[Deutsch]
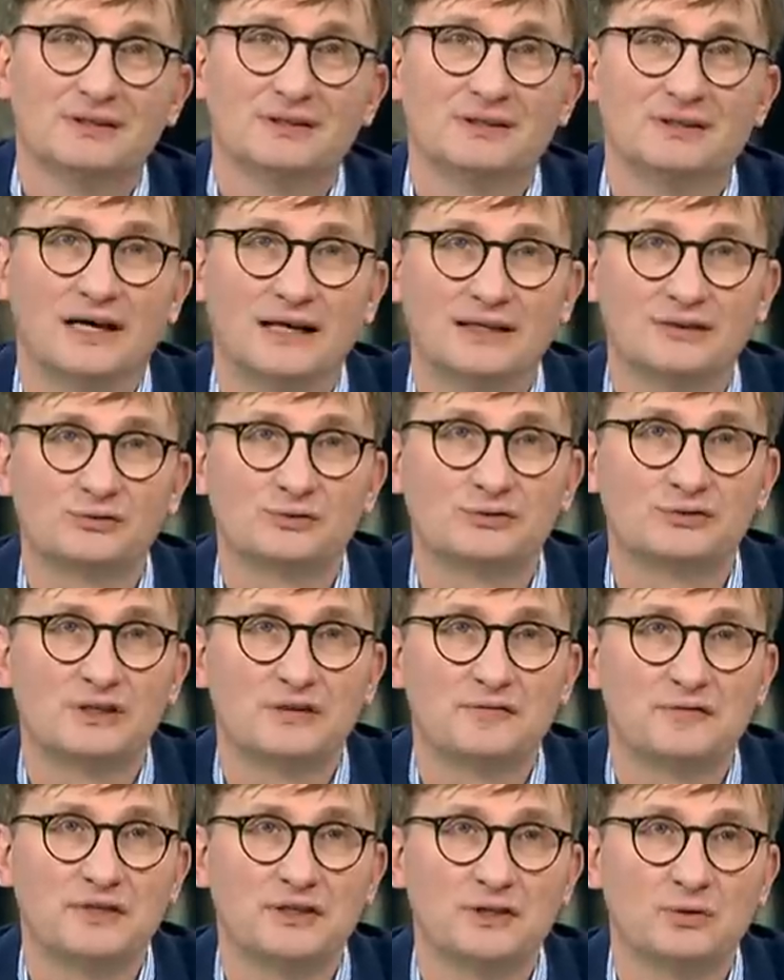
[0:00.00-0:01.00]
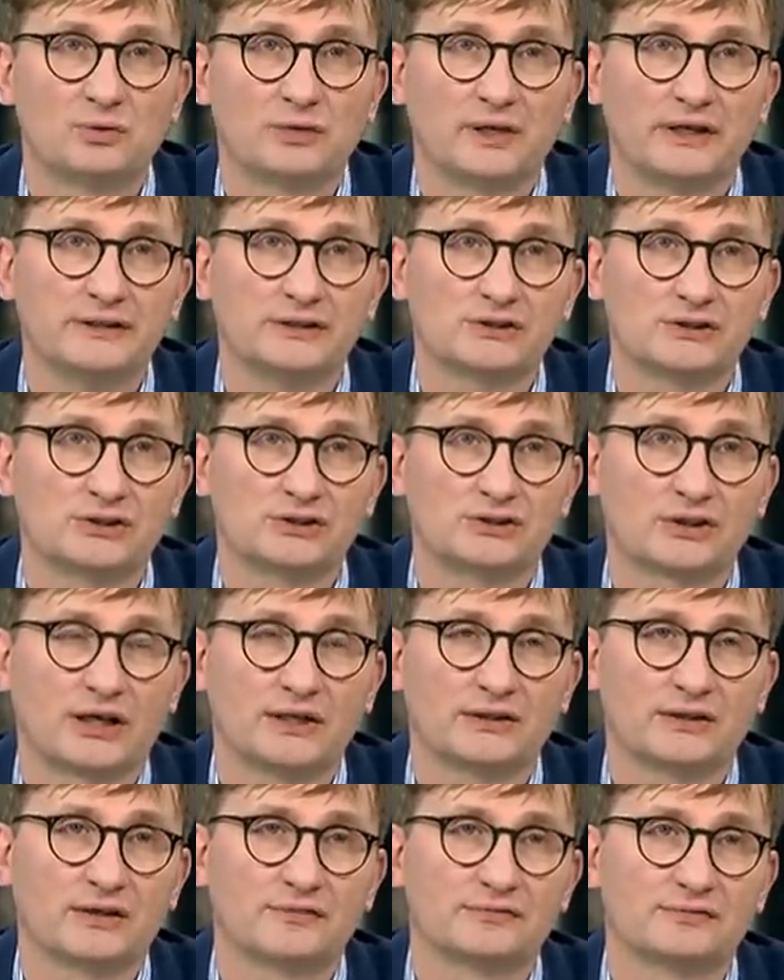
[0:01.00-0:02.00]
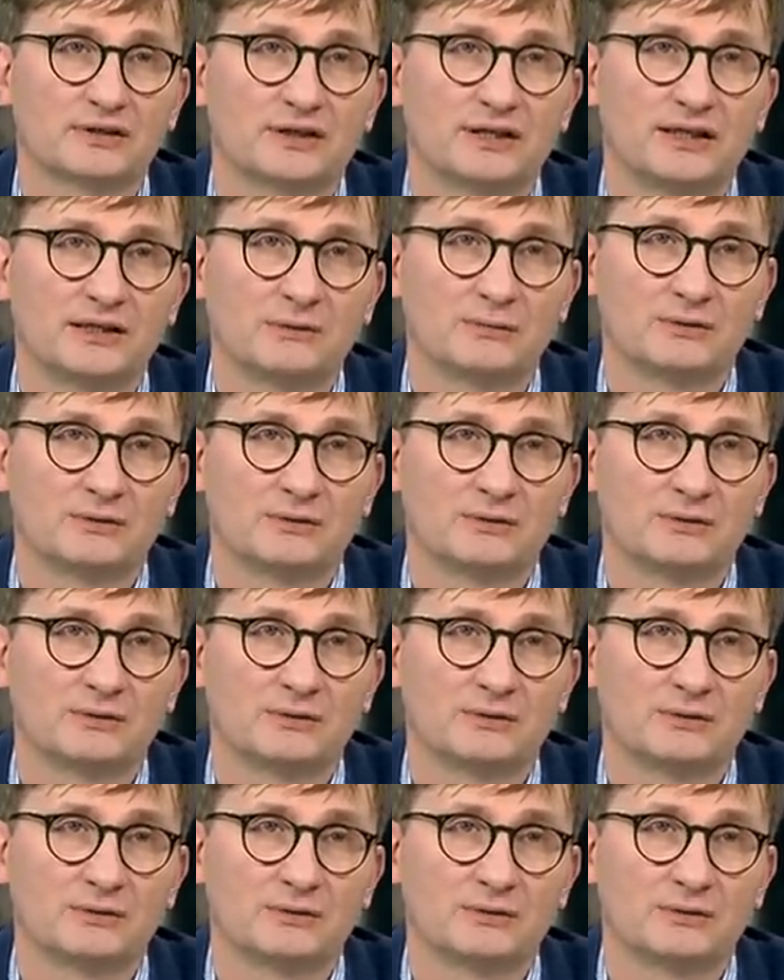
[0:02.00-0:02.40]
äh, allzu tief in die ukrainischen Streitkräfte rein,